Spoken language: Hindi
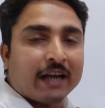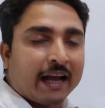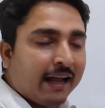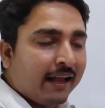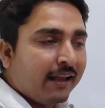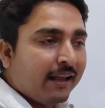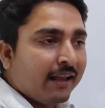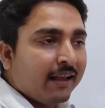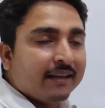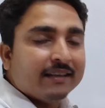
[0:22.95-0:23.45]

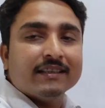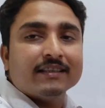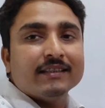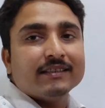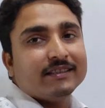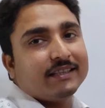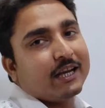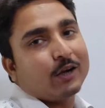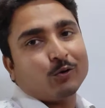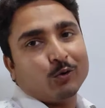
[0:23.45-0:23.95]
जाए
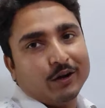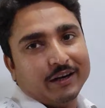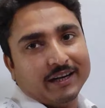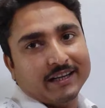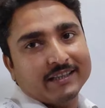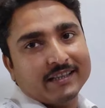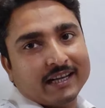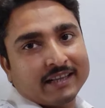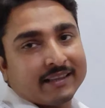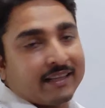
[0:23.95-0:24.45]
ये
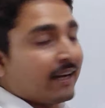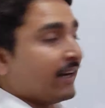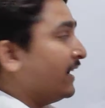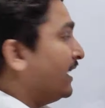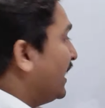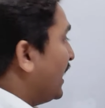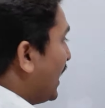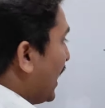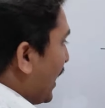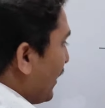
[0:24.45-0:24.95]
कोई नहीं
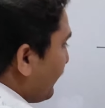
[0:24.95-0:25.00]
जानता